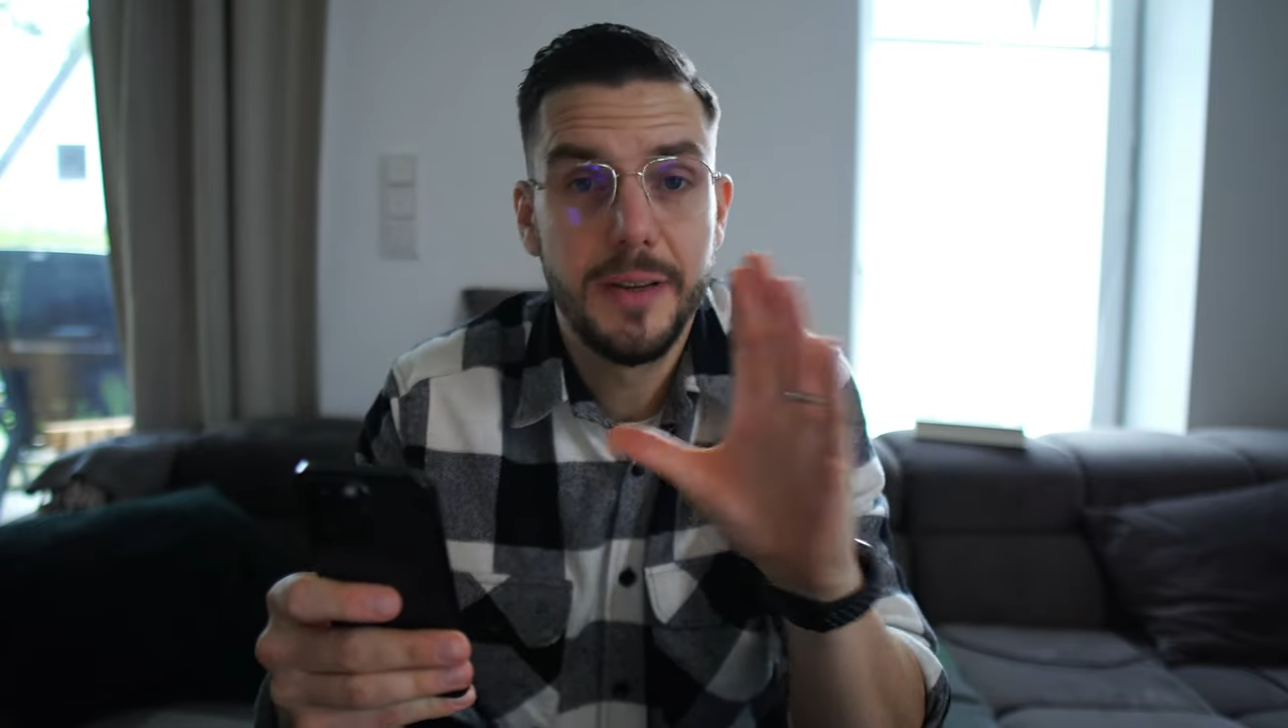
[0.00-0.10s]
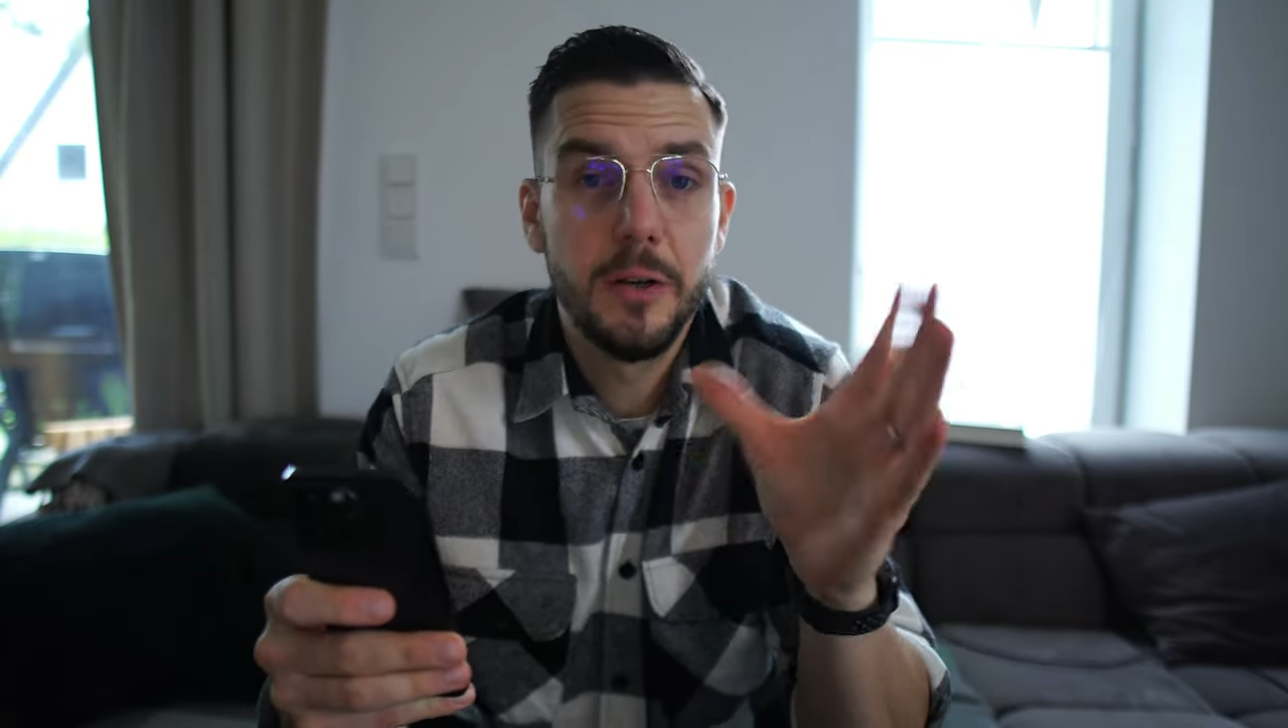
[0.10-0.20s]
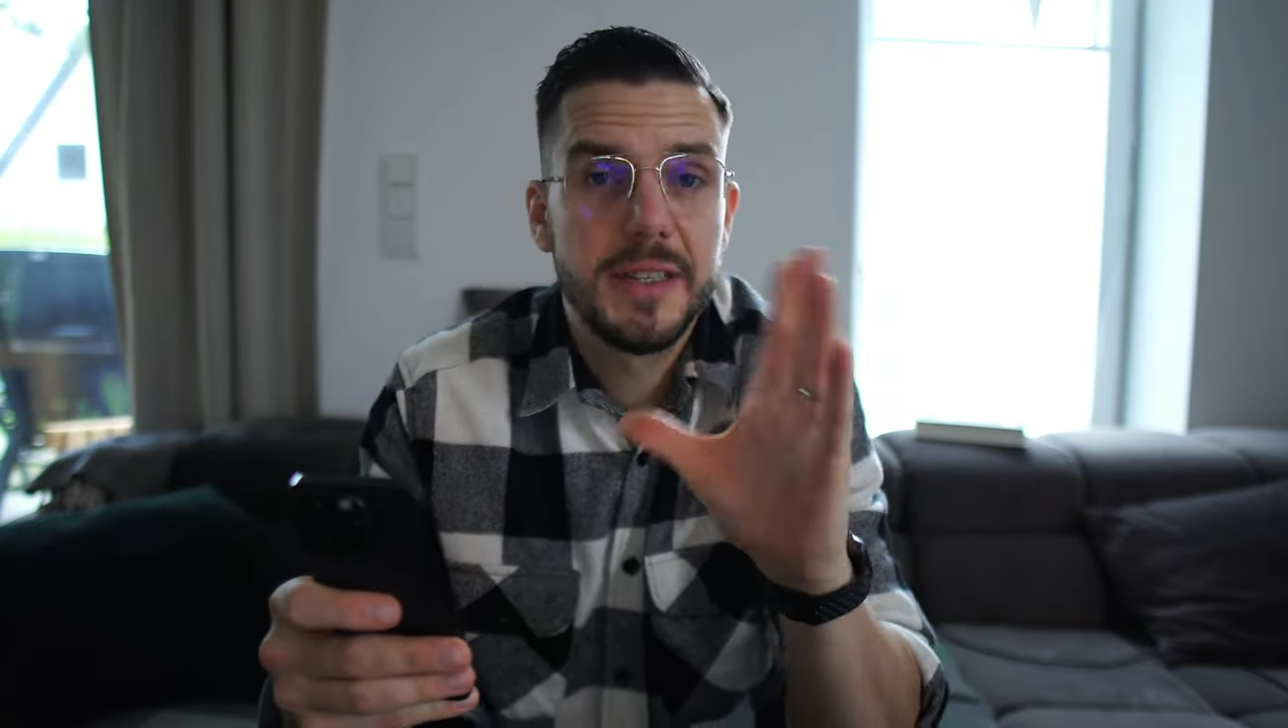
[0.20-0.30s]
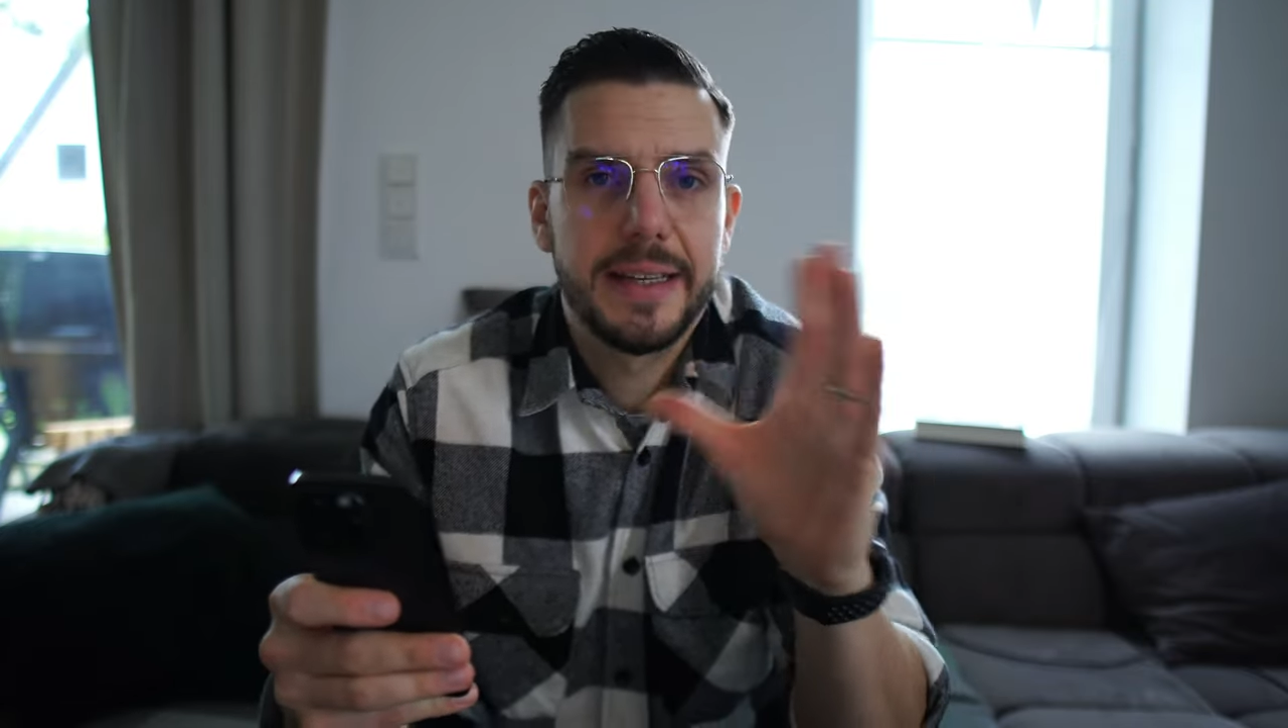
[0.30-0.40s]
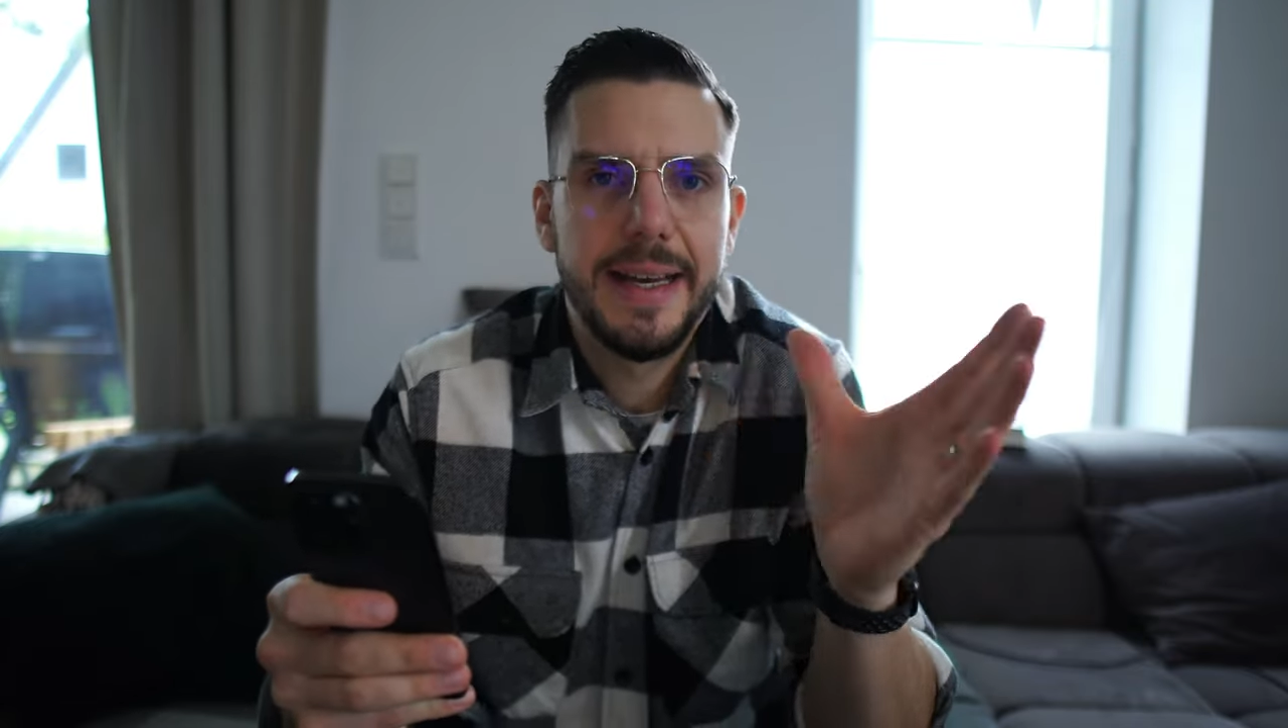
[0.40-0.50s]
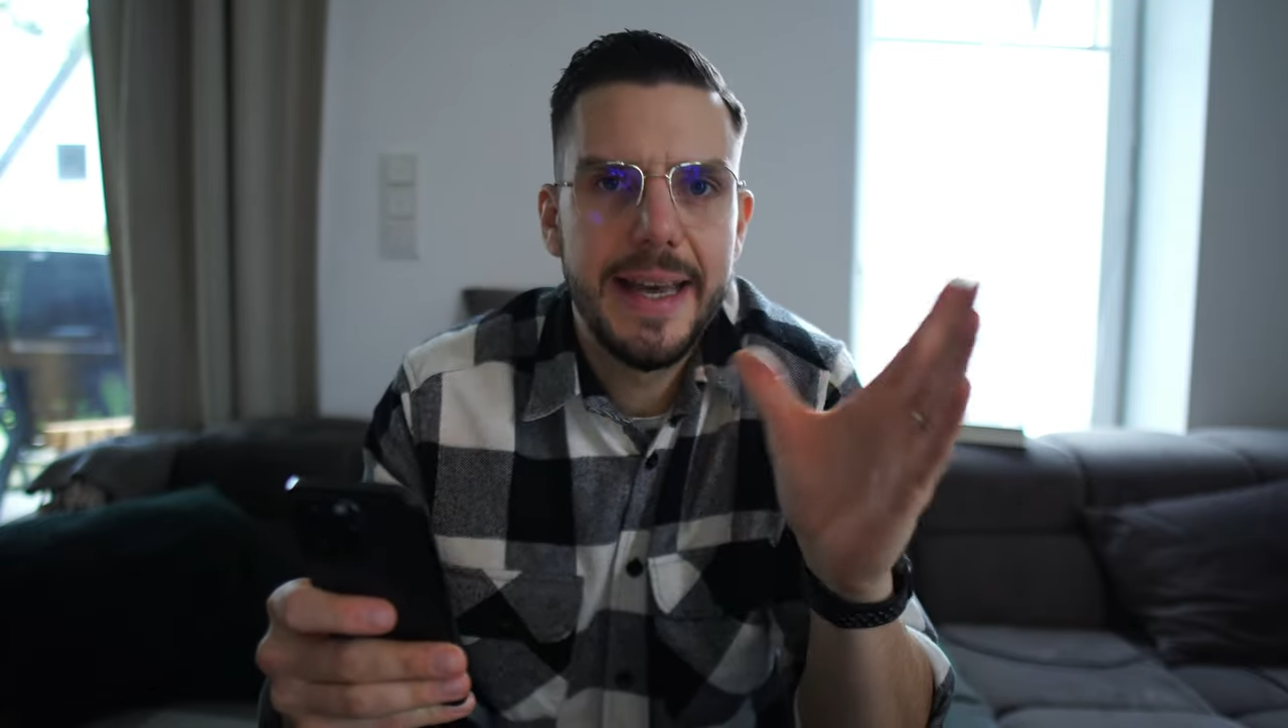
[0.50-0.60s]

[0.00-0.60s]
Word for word: benutze ja kein